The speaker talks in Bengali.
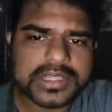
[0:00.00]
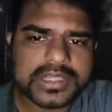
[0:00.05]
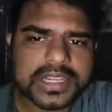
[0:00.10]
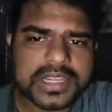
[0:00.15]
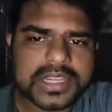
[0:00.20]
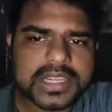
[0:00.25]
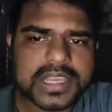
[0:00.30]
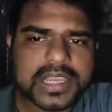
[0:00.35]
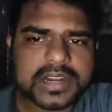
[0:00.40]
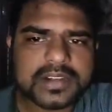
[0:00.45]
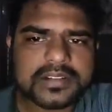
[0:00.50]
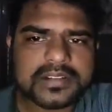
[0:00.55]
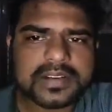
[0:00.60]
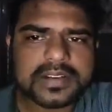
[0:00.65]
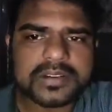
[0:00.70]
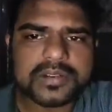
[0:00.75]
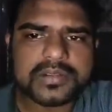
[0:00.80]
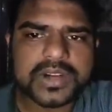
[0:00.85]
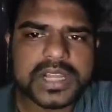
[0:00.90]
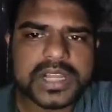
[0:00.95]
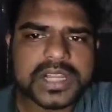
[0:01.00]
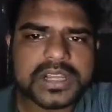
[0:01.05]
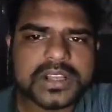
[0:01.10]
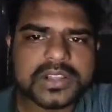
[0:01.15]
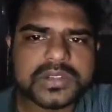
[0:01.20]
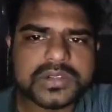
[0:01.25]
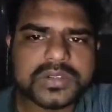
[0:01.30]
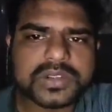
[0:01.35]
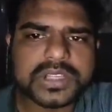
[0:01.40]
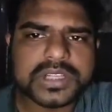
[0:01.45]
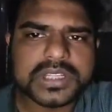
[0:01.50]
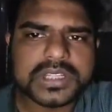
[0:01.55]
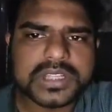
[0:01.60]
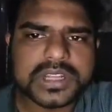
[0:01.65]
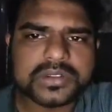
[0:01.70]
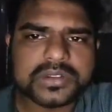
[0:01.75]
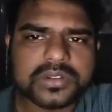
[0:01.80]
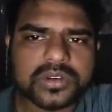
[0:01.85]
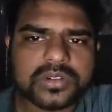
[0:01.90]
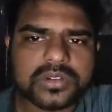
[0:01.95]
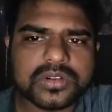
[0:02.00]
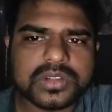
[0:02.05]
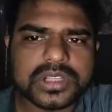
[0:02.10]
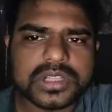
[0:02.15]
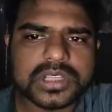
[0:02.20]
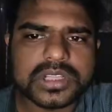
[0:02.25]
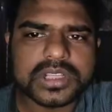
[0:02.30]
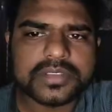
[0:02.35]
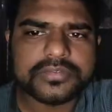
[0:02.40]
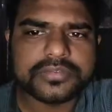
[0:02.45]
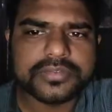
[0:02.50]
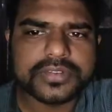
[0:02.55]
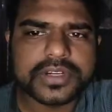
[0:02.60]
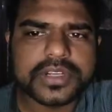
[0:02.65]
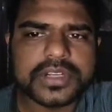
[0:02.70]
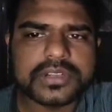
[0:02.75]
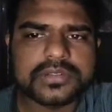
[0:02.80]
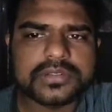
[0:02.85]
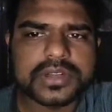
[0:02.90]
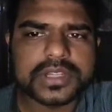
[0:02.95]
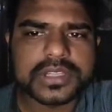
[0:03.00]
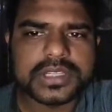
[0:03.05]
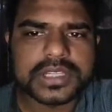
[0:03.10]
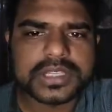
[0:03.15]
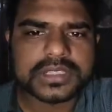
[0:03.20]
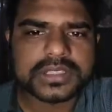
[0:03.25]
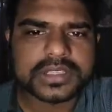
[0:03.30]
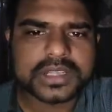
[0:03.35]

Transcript: সেই ক্যারেক্টারগুলোই কিন্তু তিনি তার দক্ষতা দিয়ে ফুটিয়ে তুলেছেন